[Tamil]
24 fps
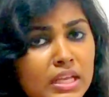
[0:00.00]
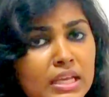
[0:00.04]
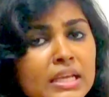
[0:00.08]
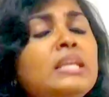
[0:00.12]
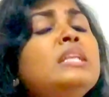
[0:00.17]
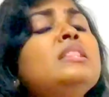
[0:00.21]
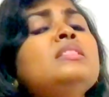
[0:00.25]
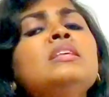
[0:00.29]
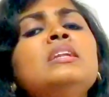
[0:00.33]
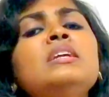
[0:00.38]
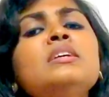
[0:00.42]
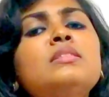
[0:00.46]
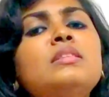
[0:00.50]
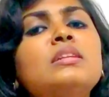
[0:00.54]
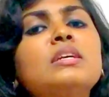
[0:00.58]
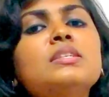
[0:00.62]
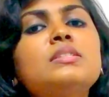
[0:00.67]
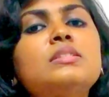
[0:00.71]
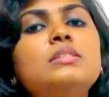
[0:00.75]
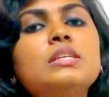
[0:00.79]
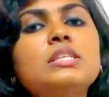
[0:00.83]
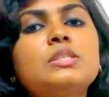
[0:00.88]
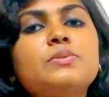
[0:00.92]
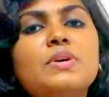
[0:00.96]
இந்த
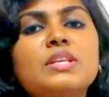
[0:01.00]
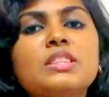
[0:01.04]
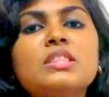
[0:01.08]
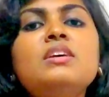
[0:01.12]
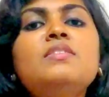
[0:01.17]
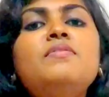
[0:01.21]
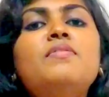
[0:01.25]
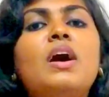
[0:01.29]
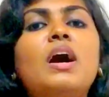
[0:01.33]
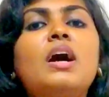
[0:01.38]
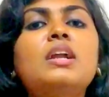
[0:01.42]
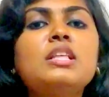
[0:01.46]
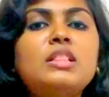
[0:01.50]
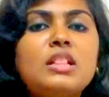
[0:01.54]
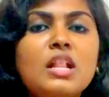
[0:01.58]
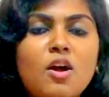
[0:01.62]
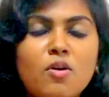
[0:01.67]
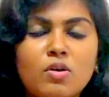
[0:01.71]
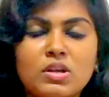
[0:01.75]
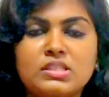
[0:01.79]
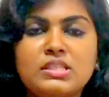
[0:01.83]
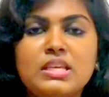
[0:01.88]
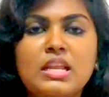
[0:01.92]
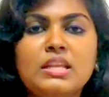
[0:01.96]
த்ரஸ்டர்ஸ் வந்து வானத்துல
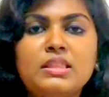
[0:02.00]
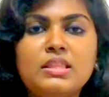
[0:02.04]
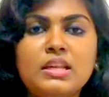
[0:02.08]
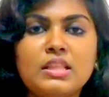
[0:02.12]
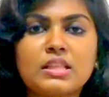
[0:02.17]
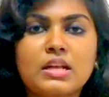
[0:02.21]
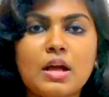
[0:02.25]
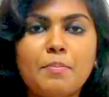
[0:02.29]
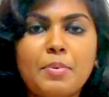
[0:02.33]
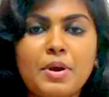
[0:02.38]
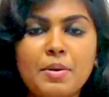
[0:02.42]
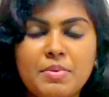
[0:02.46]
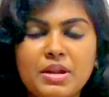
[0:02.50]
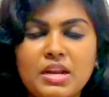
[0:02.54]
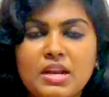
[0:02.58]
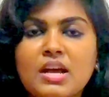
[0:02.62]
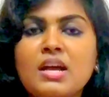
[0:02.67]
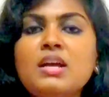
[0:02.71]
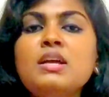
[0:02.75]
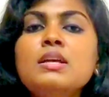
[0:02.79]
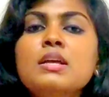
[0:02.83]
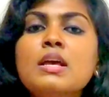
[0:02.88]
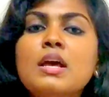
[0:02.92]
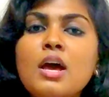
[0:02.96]
அவங்க செலுத்தினதுக்கு அப்புறம் எப்படின்னா